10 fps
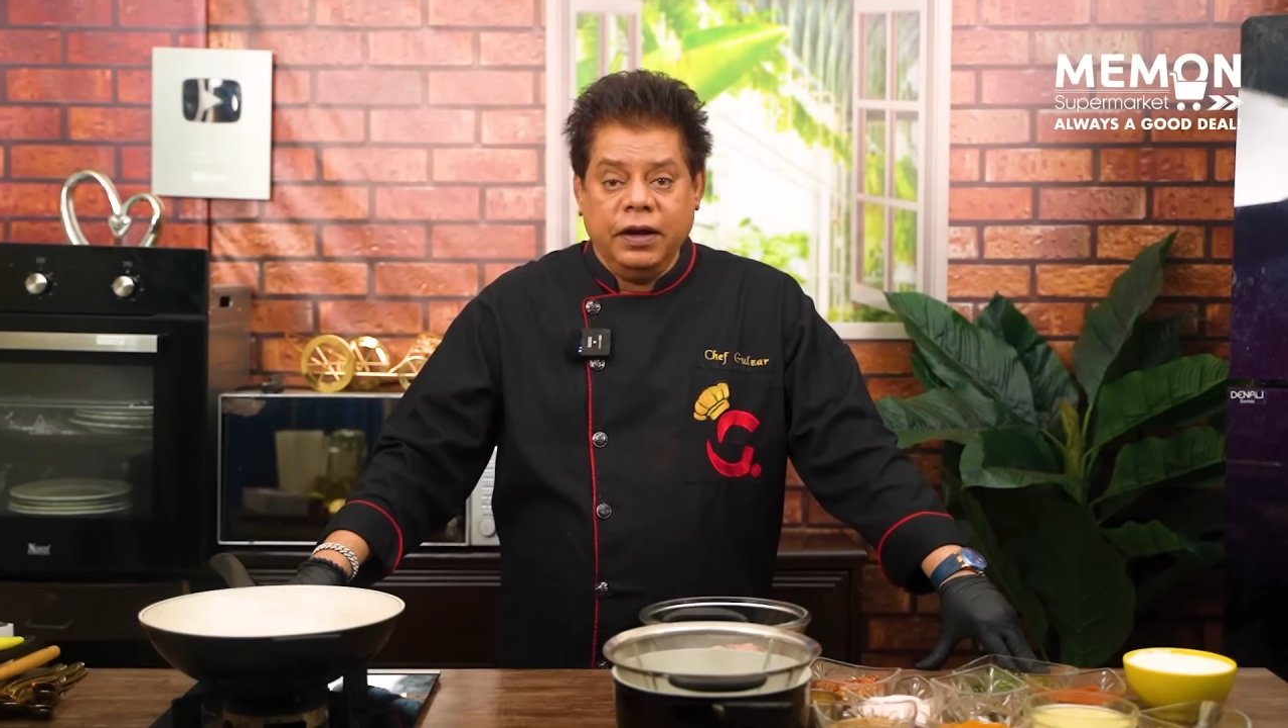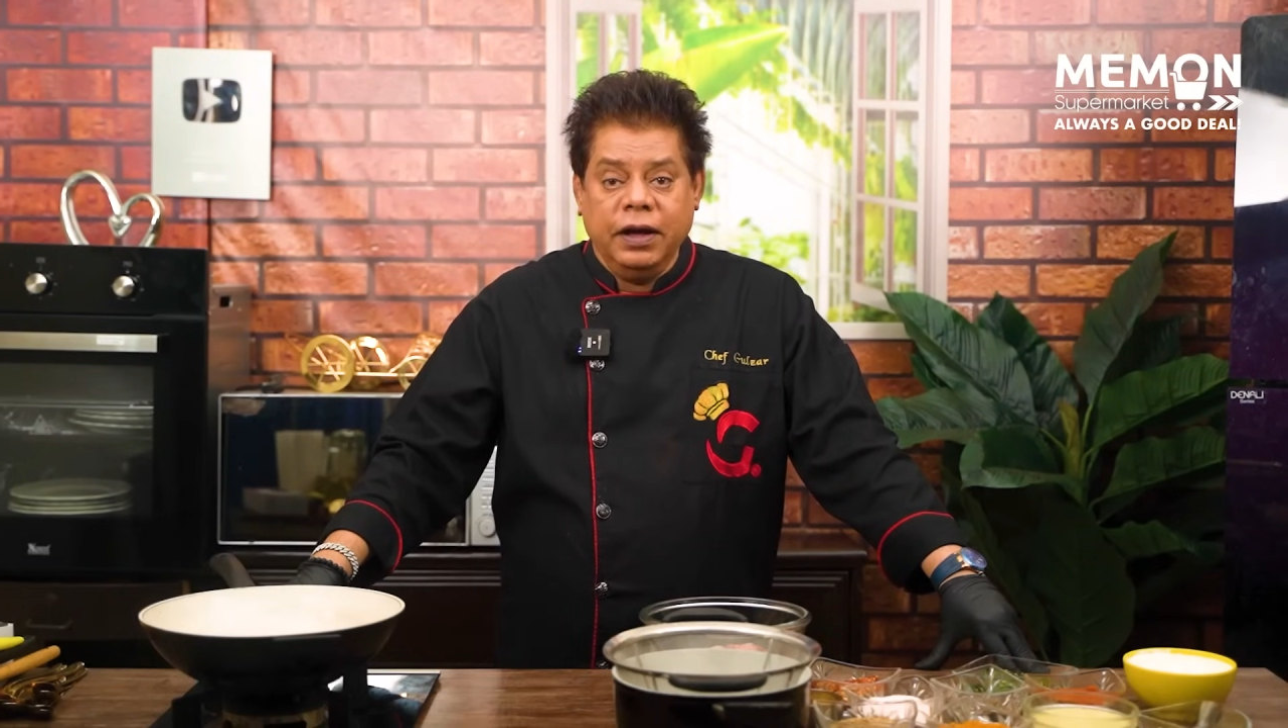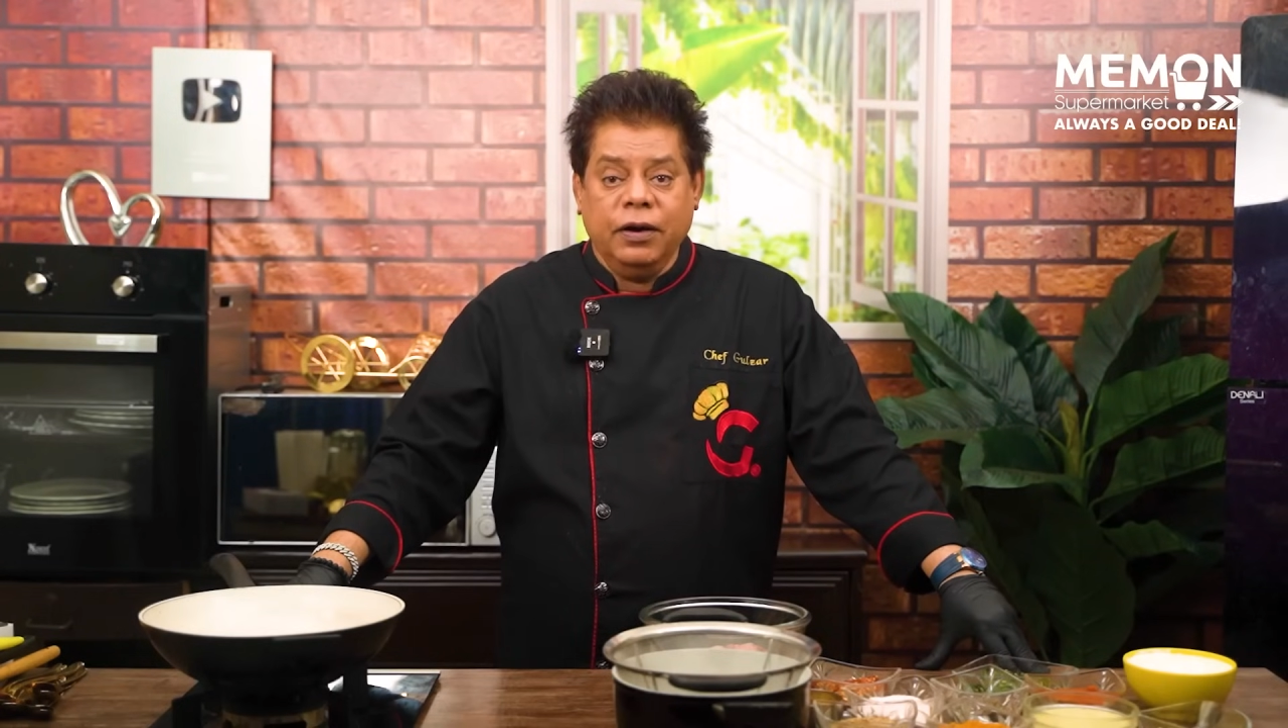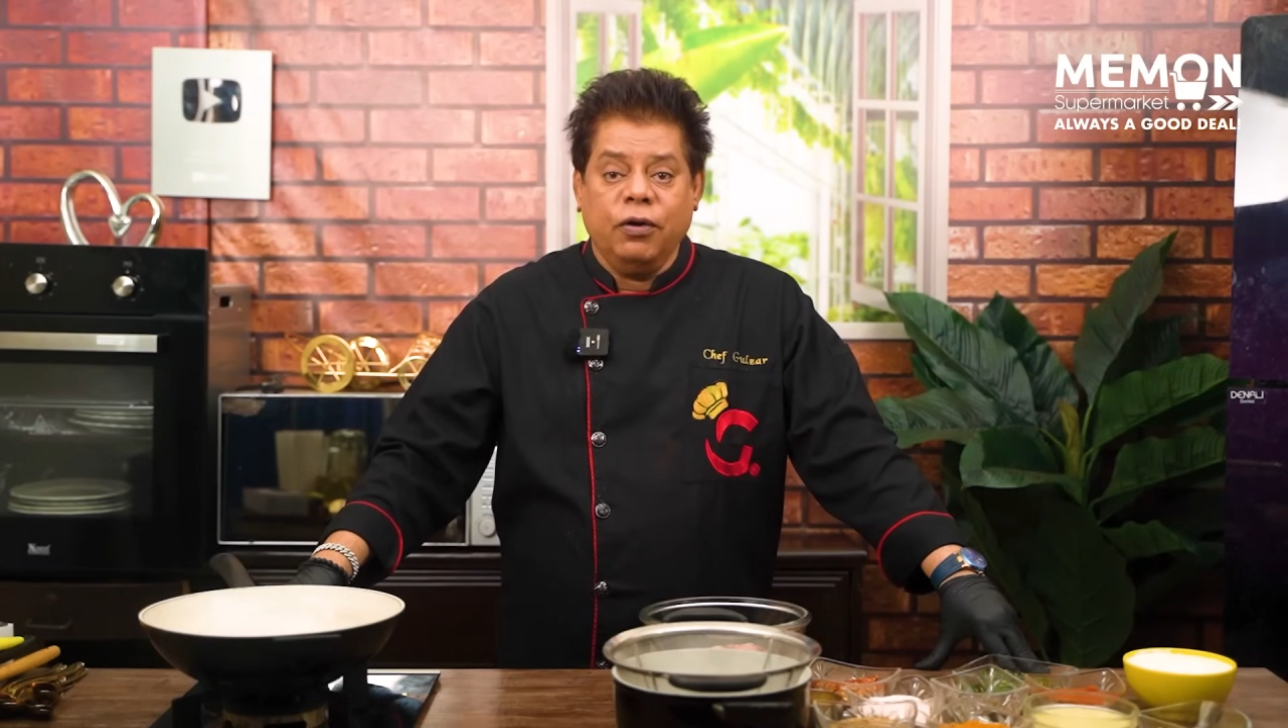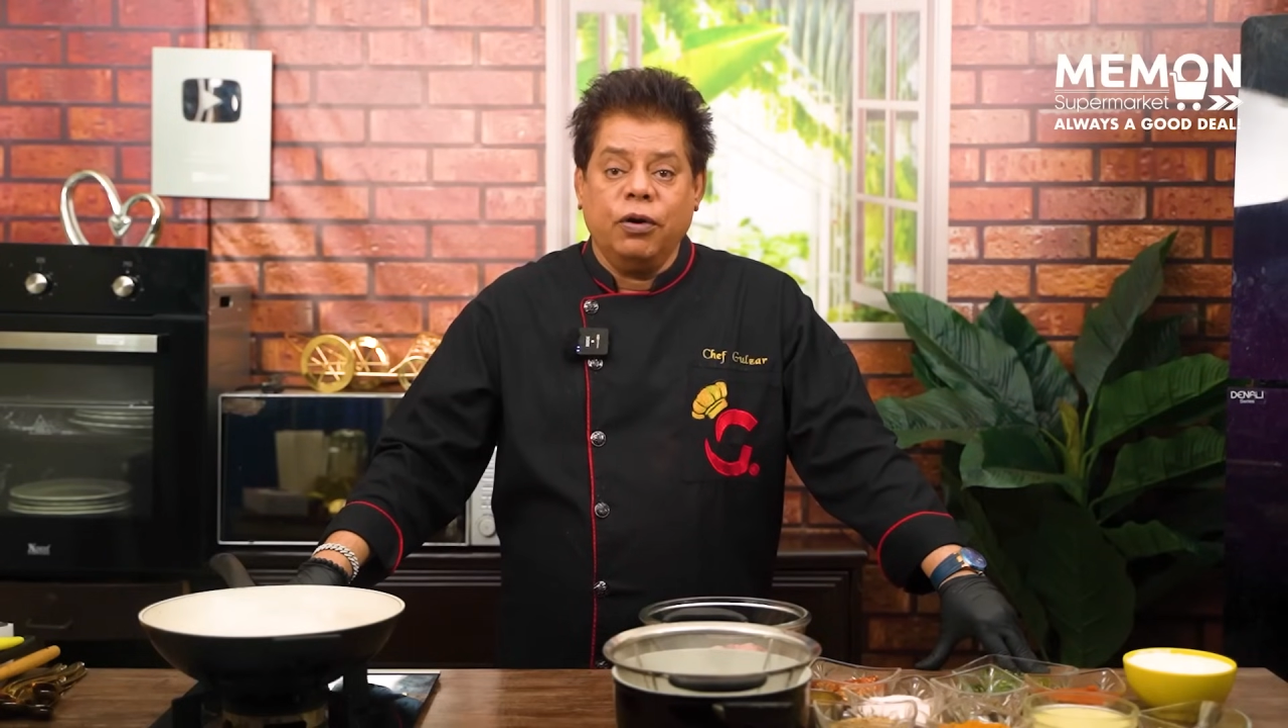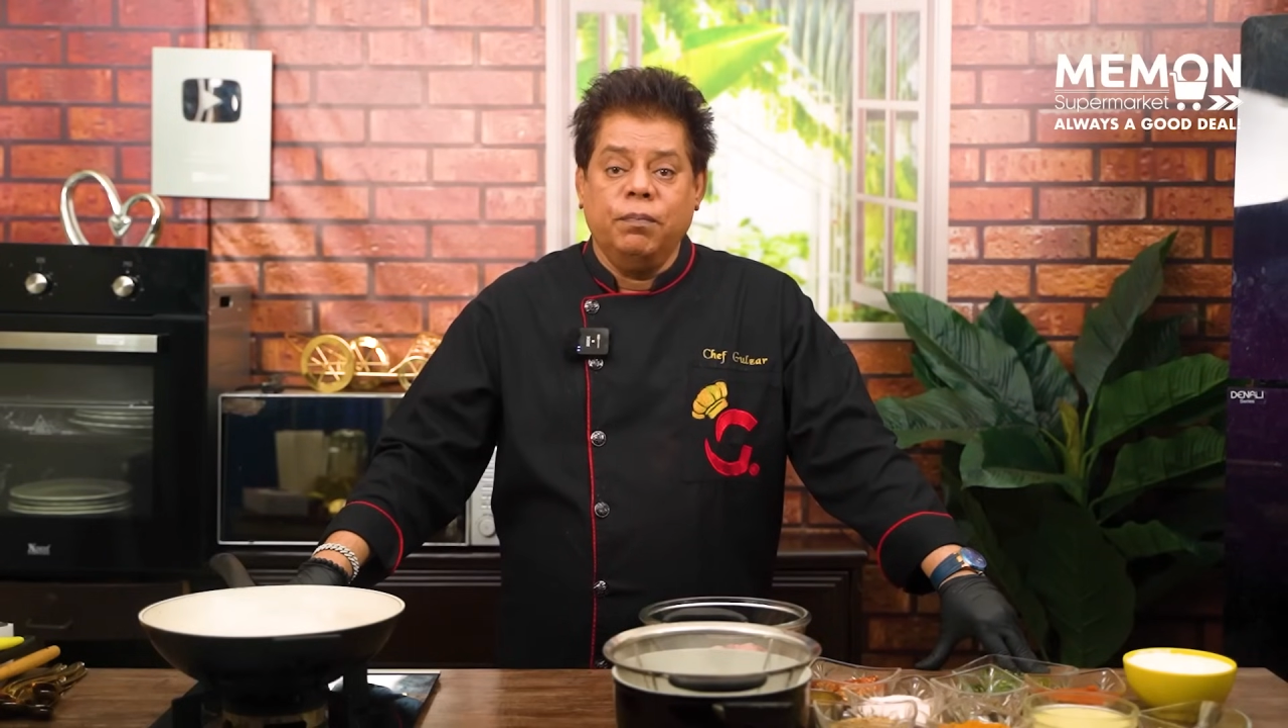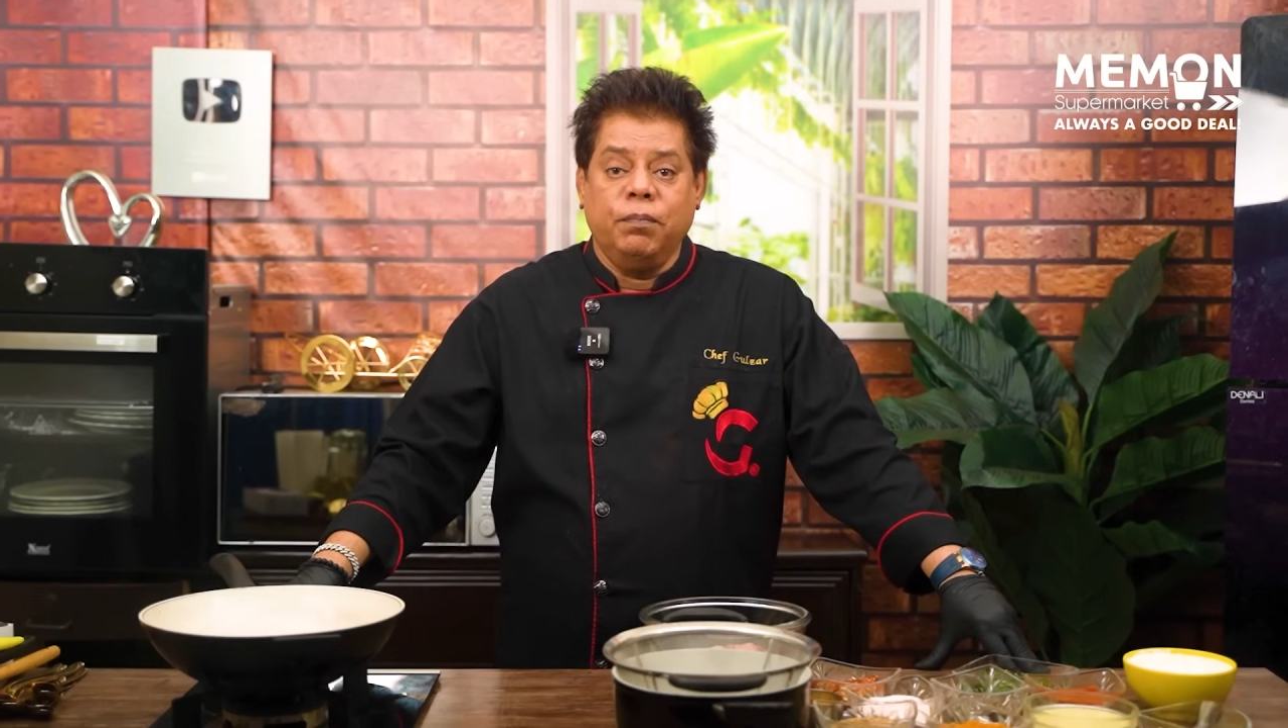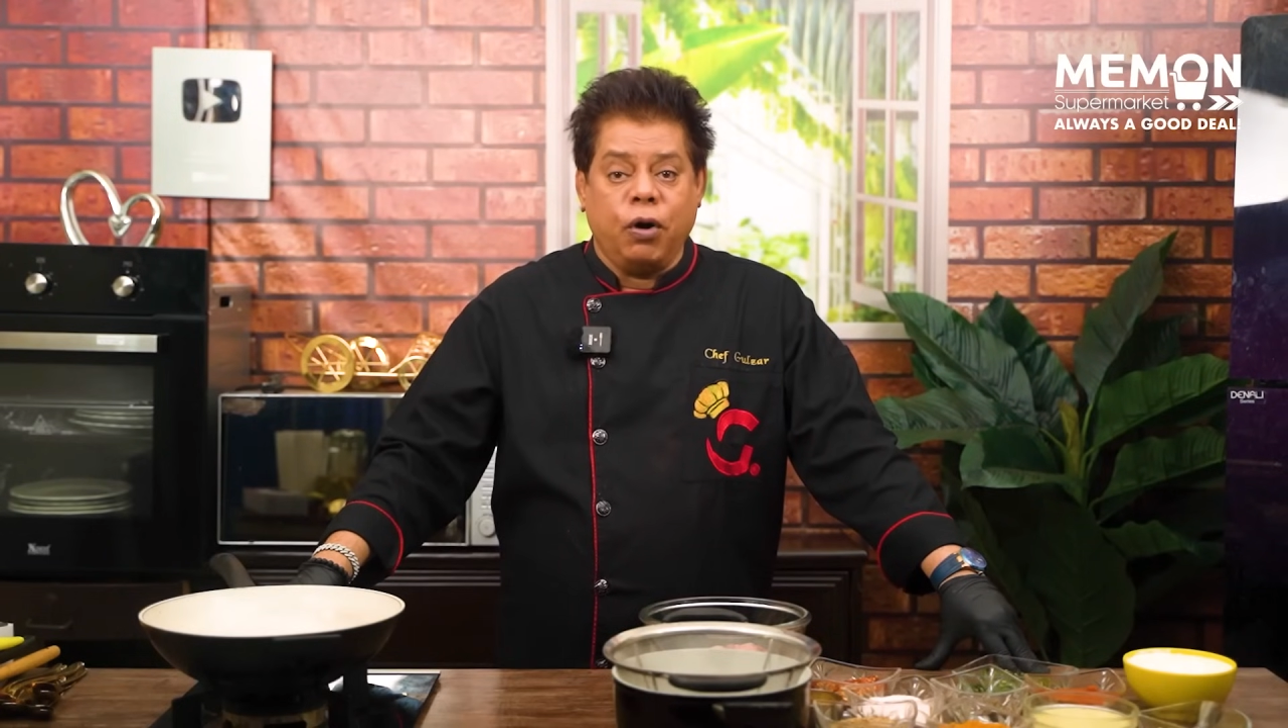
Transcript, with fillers: है और